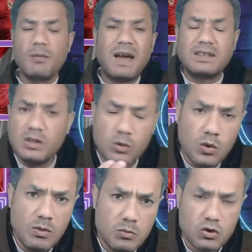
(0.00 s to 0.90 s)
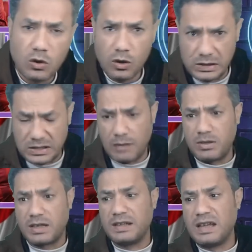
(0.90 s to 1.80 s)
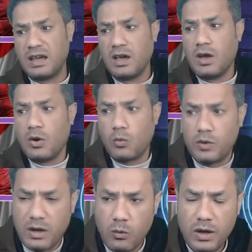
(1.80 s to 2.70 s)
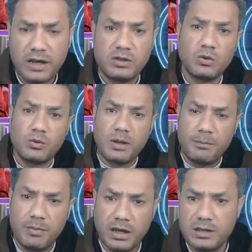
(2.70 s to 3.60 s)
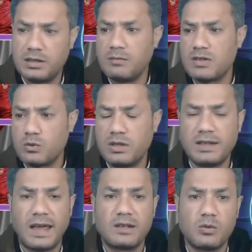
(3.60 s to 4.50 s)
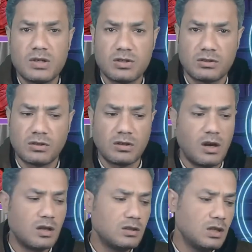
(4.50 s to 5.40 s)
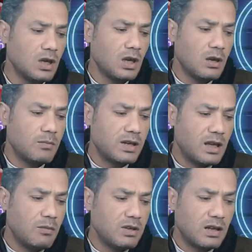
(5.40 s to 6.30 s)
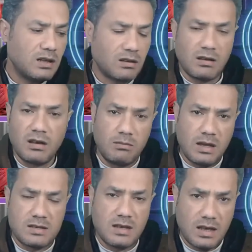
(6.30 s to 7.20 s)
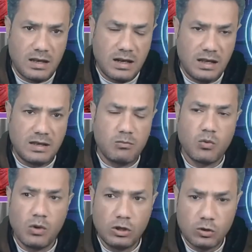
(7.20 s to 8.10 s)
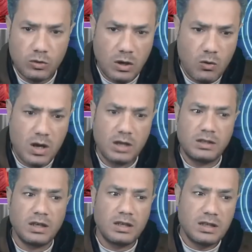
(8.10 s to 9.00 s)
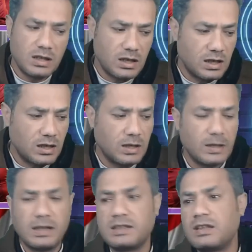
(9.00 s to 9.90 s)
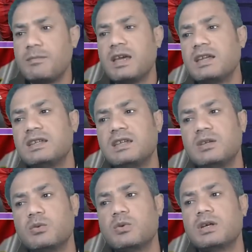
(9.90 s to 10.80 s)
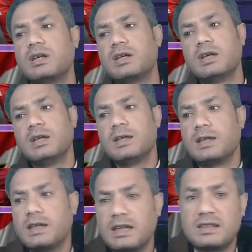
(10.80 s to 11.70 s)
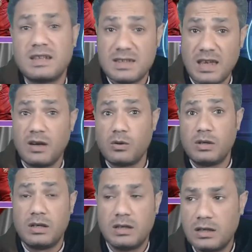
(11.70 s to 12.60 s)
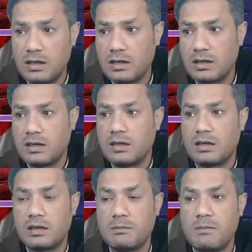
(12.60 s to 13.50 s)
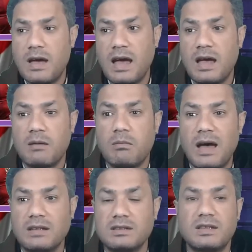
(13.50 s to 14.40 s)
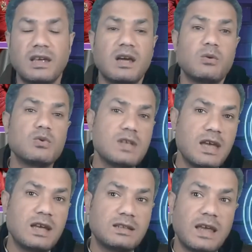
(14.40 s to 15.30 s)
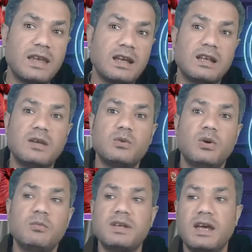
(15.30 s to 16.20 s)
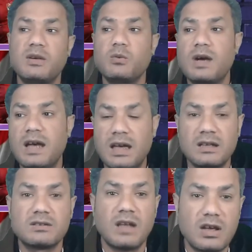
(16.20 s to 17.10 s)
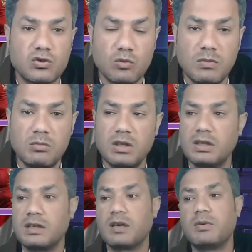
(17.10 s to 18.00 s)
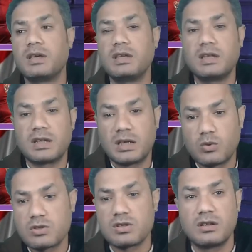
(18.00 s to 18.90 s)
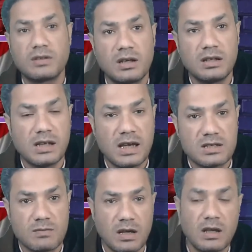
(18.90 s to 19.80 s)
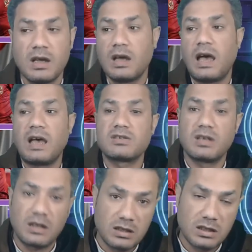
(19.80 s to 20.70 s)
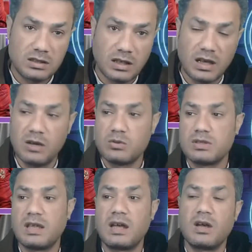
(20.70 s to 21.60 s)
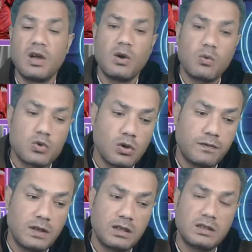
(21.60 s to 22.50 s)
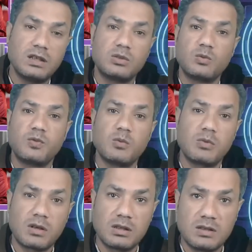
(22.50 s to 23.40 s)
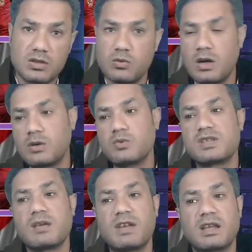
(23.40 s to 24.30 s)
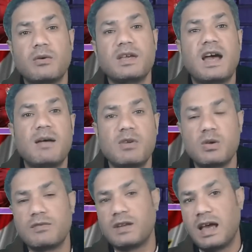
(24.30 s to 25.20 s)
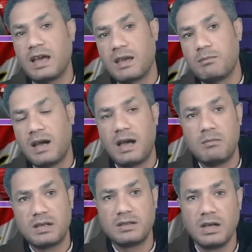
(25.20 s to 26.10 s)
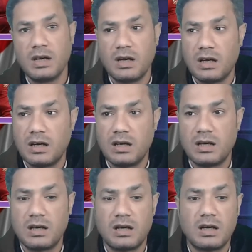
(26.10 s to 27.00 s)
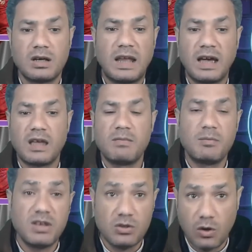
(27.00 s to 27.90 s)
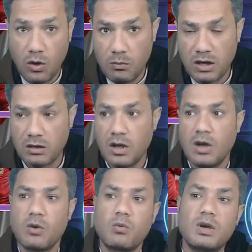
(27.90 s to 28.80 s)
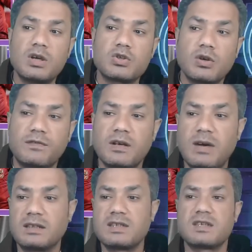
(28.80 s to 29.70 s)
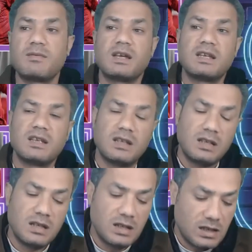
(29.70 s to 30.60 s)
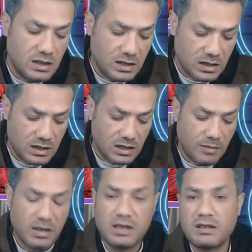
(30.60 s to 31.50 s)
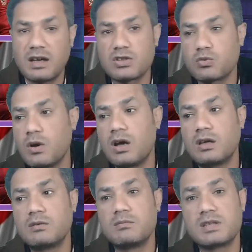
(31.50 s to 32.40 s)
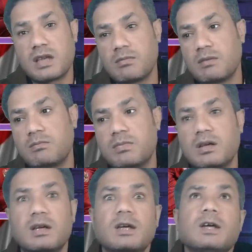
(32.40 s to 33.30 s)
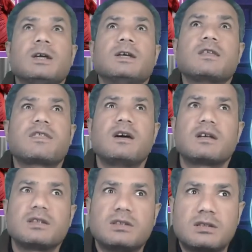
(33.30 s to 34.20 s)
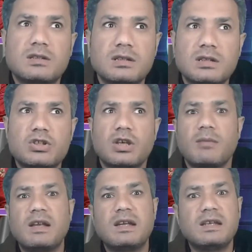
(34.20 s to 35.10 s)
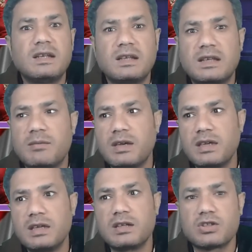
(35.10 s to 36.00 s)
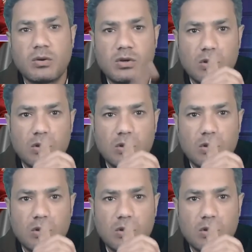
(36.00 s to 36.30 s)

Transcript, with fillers: بعد الهجوم المس... قلت قبل كده ونوهت ونبهت المسؤولين عن الوسط الرياضي من امن العقاب اساء الادب وقلت ونوهت ان آه، التمادي والتساهل آه، آه، مع بعض التجاوزات هيخلق نوع من انواع التعصب ما بين الجماهير هتوصلنا لازمه حصل التجاوز ده وشفنا نتيجته في مباراه اسوان والزملكاويه عملوا ايه في الحكم محمد الحكم امين عمر وشوفنا بعض الزم... الجماهير أسوان بسبب آه، إثارة آه، شيكابالا للجماهير شاور